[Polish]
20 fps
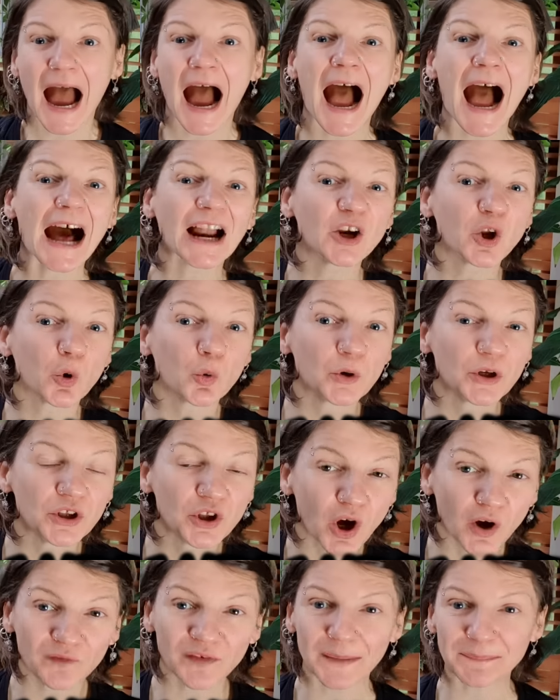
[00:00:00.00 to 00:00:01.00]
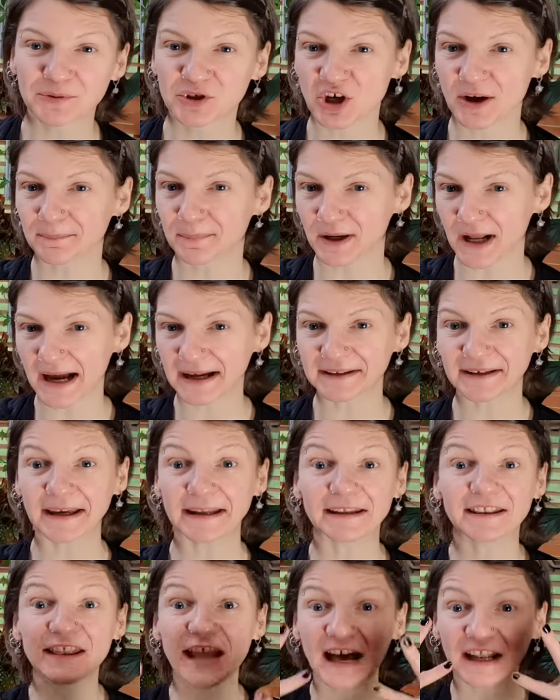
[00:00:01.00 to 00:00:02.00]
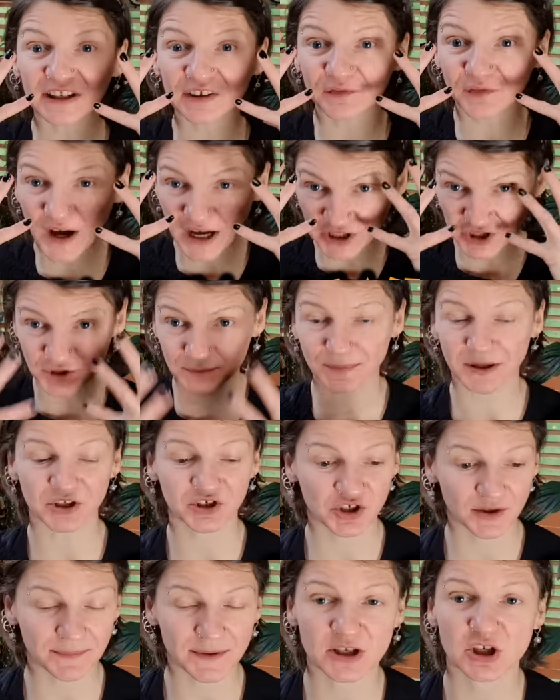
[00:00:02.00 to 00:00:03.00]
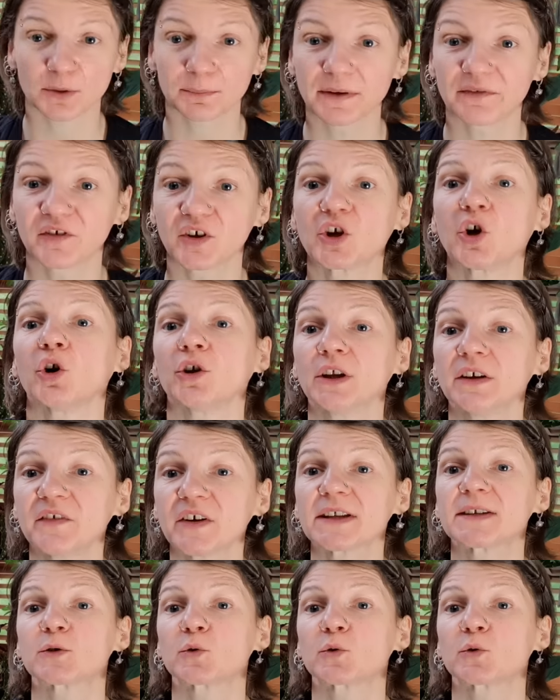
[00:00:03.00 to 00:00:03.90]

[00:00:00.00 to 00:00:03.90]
Halloweenowe przebranie na twarzy będziemy sobie wykonywać.